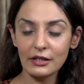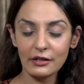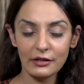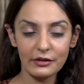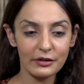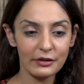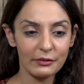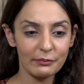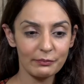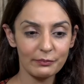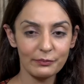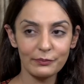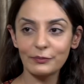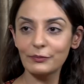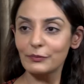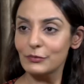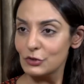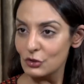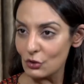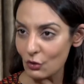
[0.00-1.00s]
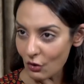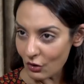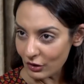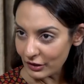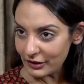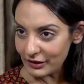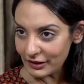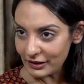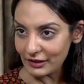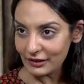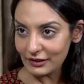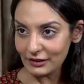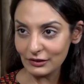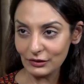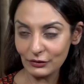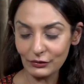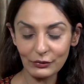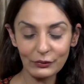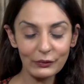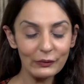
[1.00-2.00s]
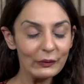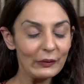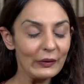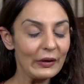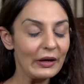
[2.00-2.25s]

ड्रॉ करे ड्रॉ करे यू नो